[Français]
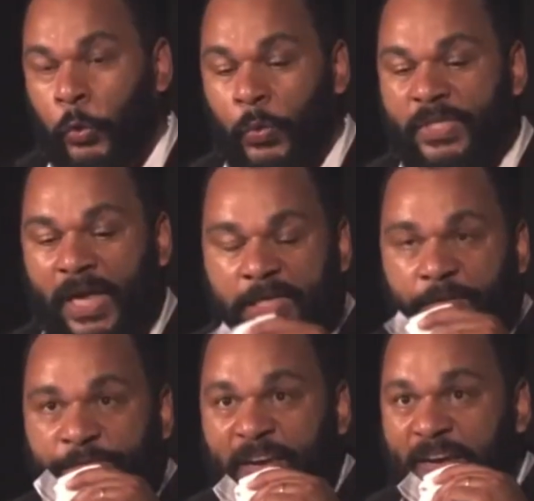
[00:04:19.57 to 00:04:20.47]

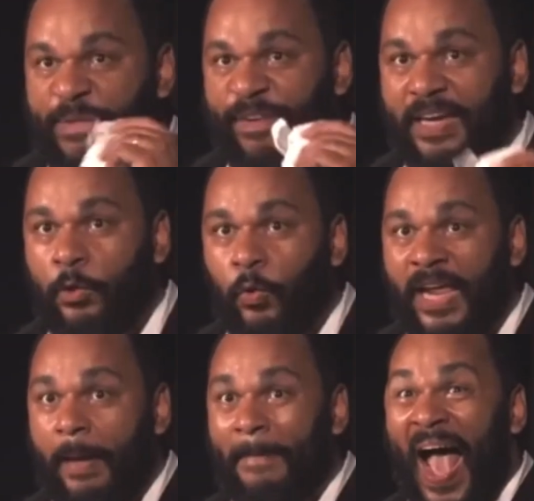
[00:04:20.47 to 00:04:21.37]
scientifique, le
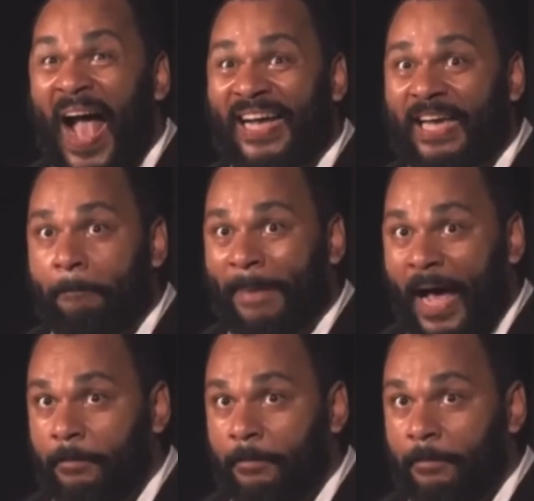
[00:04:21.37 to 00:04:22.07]
vanilloderme Akipa.